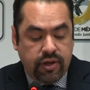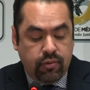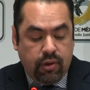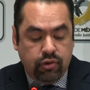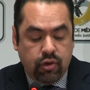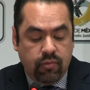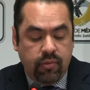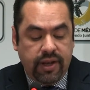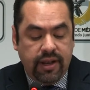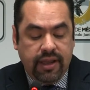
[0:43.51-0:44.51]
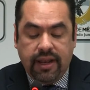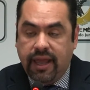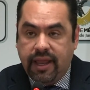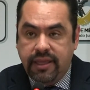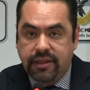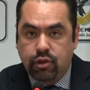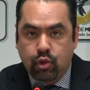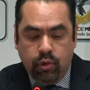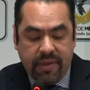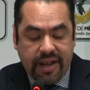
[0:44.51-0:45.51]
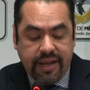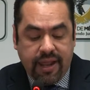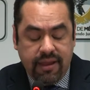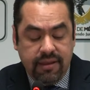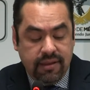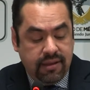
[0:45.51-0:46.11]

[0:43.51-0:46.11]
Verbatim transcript: en un automóvil en la calle Turmalina